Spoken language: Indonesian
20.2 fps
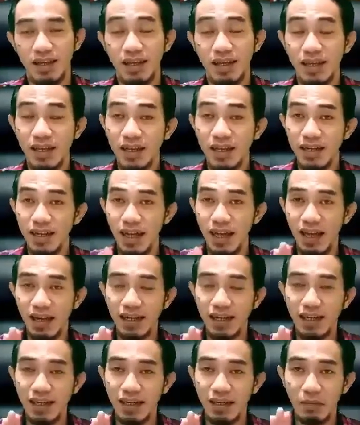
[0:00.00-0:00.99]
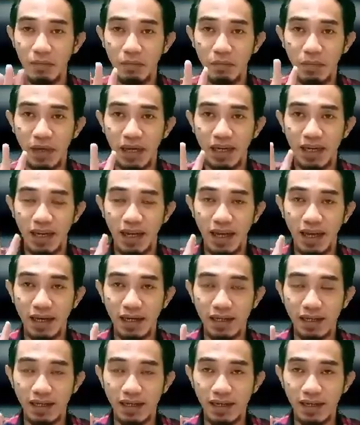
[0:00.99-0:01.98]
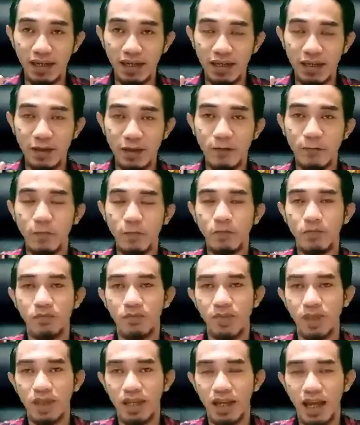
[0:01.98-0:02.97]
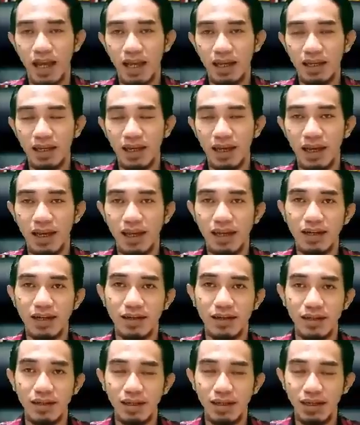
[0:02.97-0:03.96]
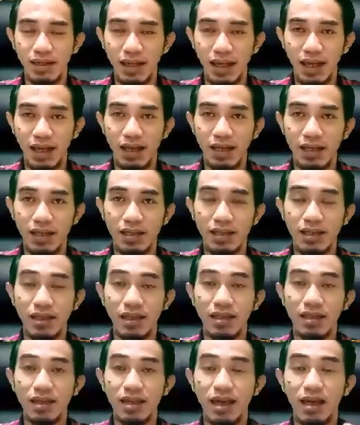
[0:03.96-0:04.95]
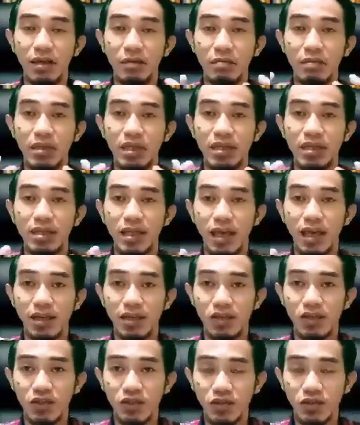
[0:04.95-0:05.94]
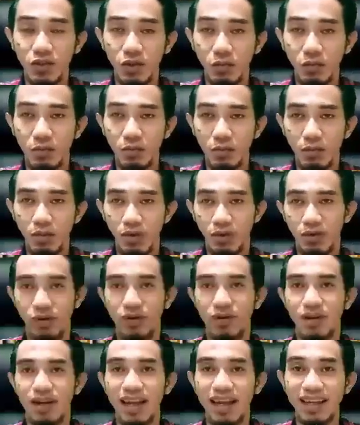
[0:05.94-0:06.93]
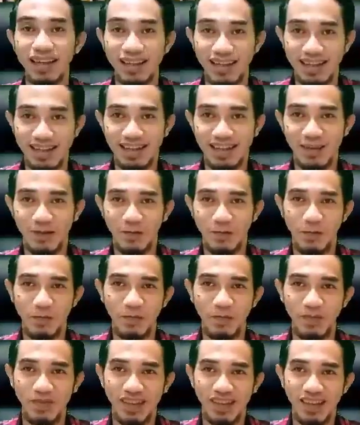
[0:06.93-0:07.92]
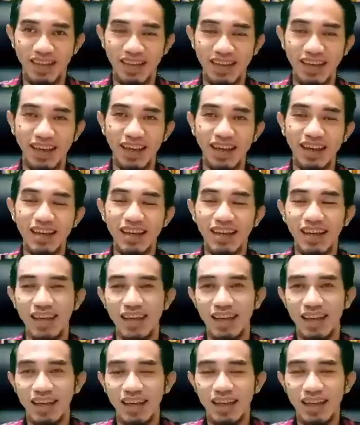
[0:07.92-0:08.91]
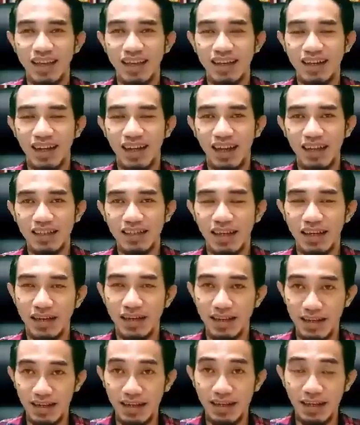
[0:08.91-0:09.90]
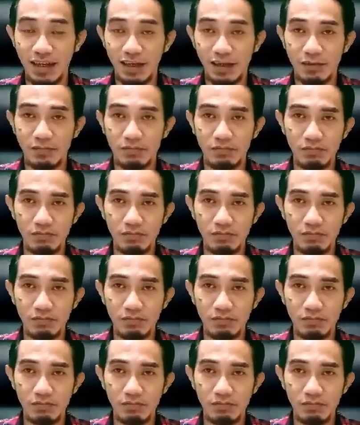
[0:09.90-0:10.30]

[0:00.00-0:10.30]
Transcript: hindari empat hal ini agar dia tidak bisa sombong lagi ya nah jadi ya